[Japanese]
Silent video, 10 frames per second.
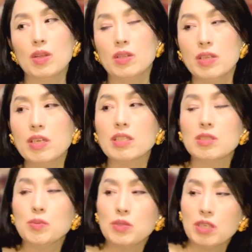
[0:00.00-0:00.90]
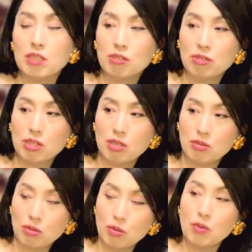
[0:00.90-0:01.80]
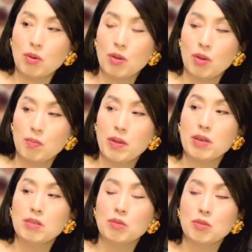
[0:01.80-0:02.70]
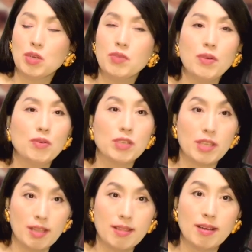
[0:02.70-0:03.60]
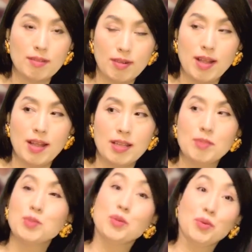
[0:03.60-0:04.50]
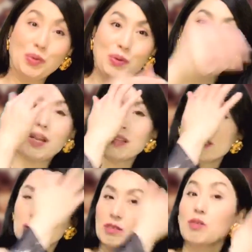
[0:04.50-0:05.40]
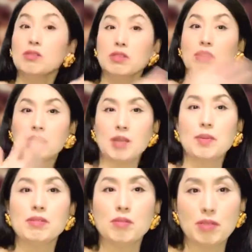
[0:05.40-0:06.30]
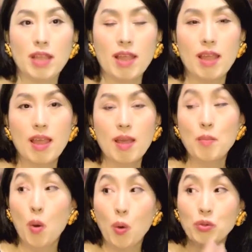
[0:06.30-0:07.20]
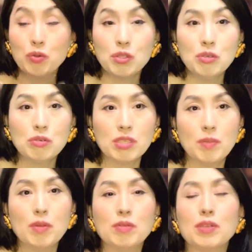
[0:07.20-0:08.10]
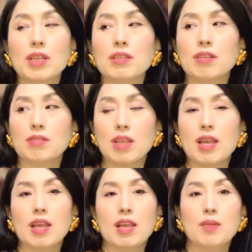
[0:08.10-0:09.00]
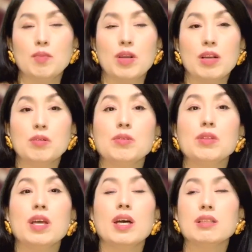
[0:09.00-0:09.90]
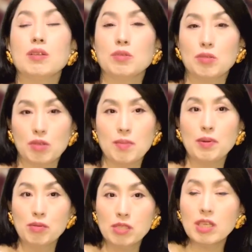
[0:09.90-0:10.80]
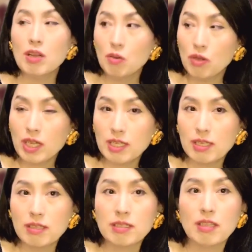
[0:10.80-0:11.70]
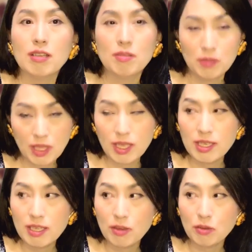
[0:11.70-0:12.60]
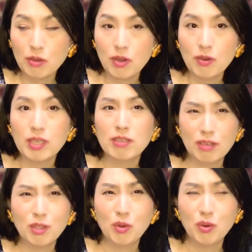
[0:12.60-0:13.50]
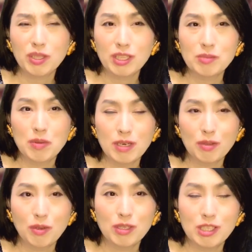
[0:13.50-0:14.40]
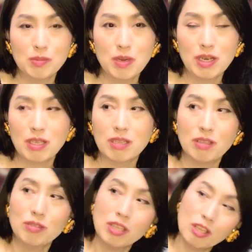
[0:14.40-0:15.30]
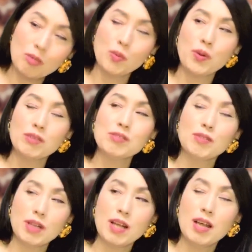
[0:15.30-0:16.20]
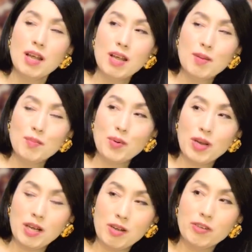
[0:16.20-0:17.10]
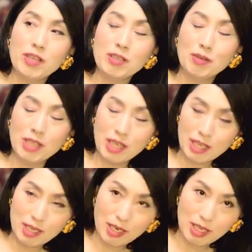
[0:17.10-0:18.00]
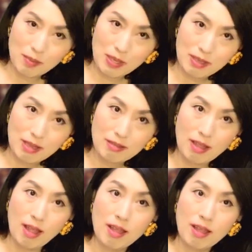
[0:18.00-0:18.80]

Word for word: なんか自分らしくしてると周りの大人は不機嫌だなとでもその頃から私すごくよく喋る子で、もう本当によく喋る子だったので、もう学であったこととか、も愚痴が多かったんですけれどもね、嫌なことが多かったので、今日こうやっていじめられた、こうやっていじめられたって言ってたのも悪いのか、もう母親にお願いだから黙ってって、